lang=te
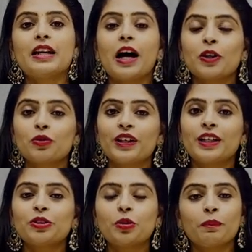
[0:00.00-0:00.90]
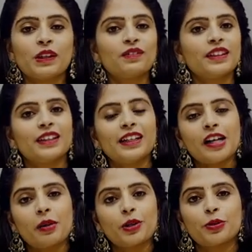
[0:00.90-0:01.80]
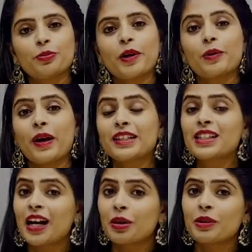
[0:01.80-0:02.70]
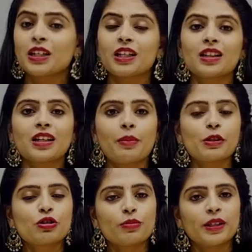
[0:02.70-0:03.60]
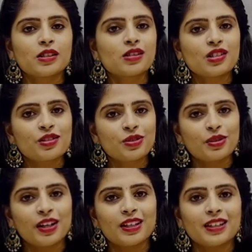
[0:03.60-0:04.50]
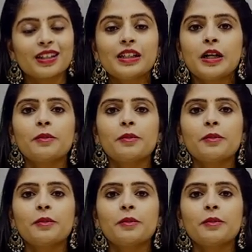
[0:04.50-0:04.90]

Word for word: నాలుగు వేల తొమ్మిది వందల యాభై రూపాయలు అండ్ చాలామంది కింద కమెంట్స్లో మెన్షన్ చేస్తున్నారండి